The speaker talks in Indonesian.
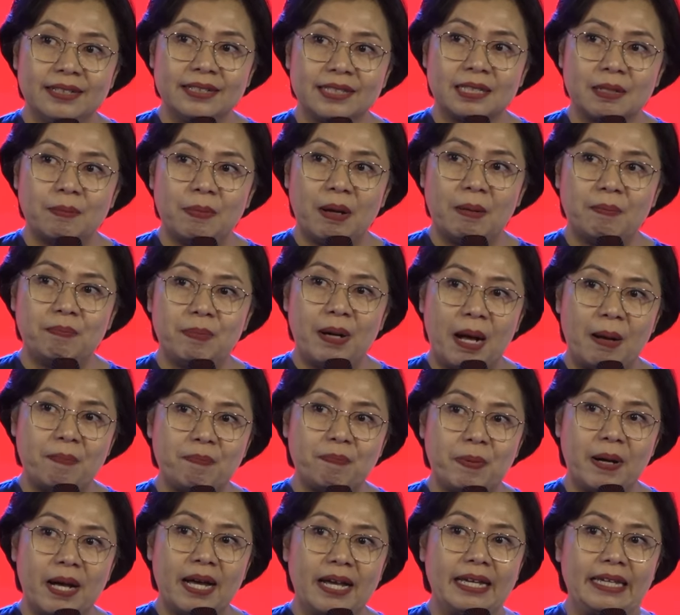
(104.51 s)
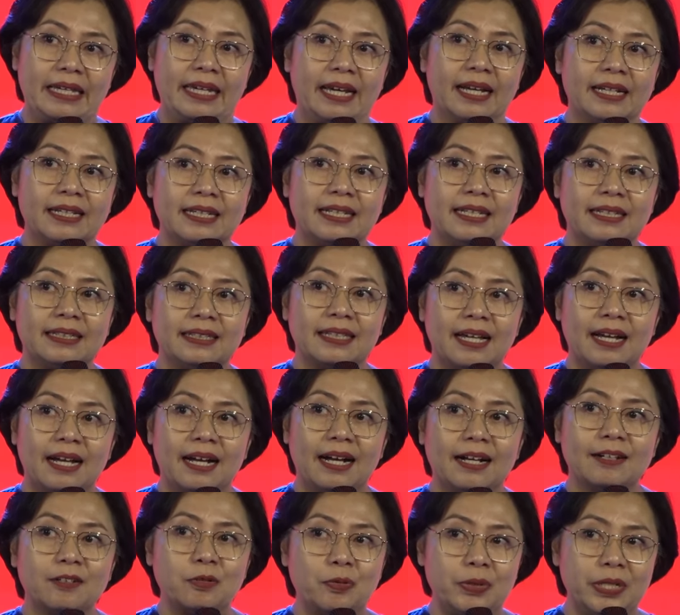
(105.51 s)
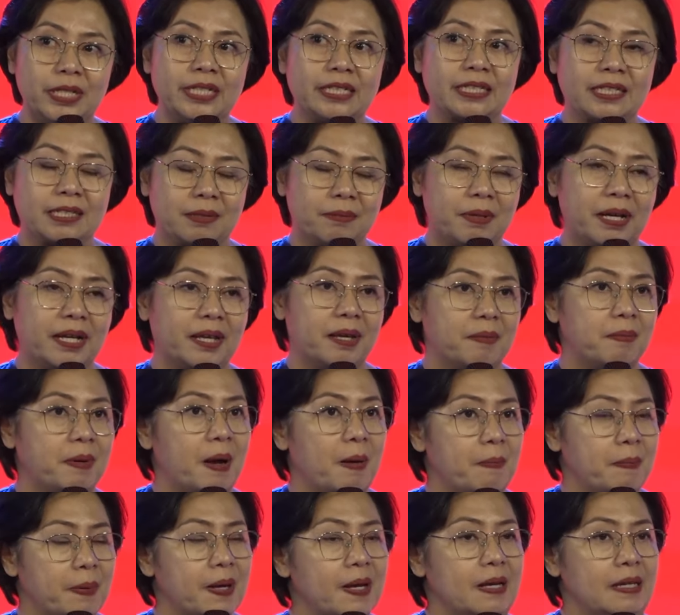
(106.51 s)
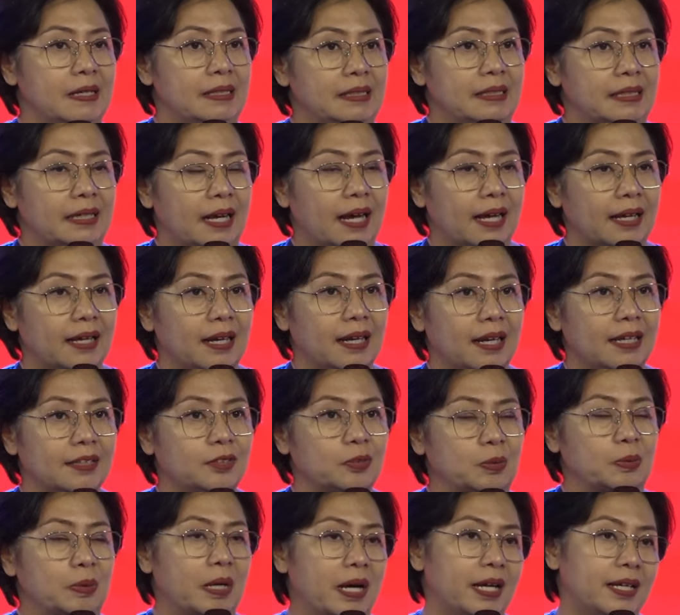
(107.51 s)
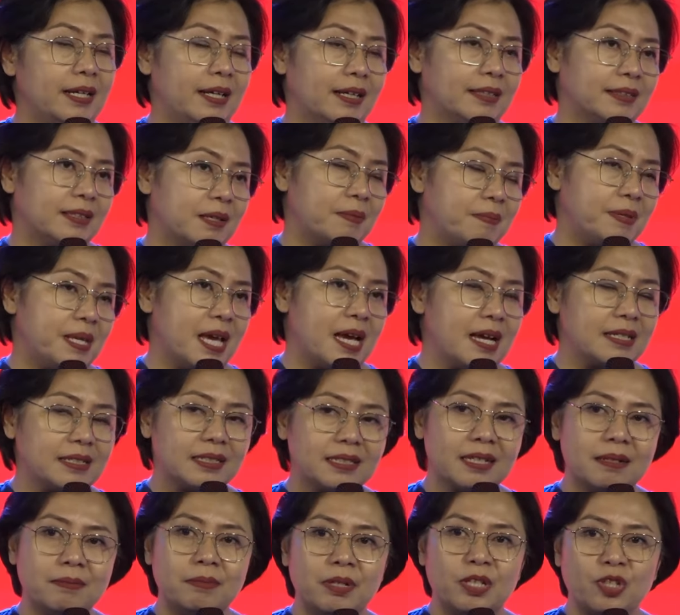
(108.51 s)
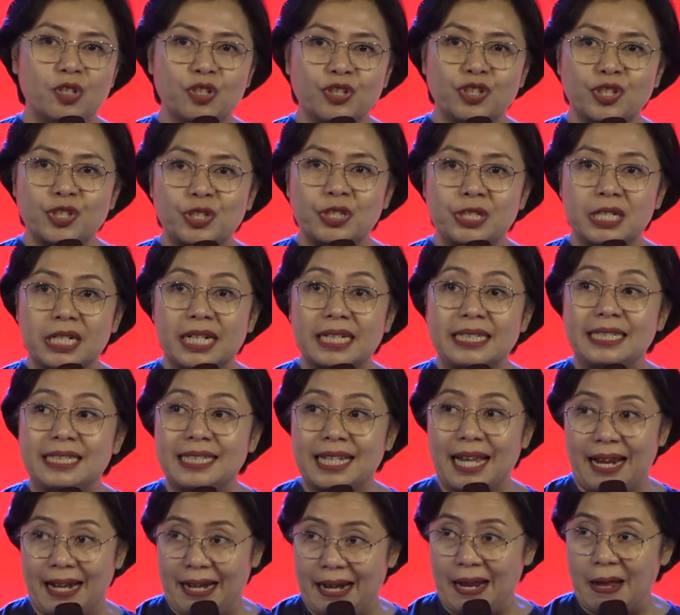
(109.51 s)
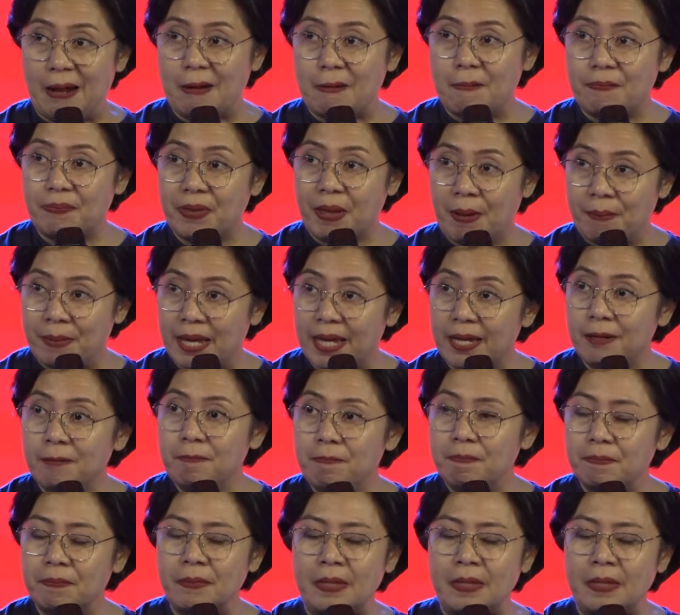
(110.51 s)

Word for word: Sebab Bapak yang kita akui sebagai Bapak adalah Tuhan yang terbiasa menyusun rencana. Amin.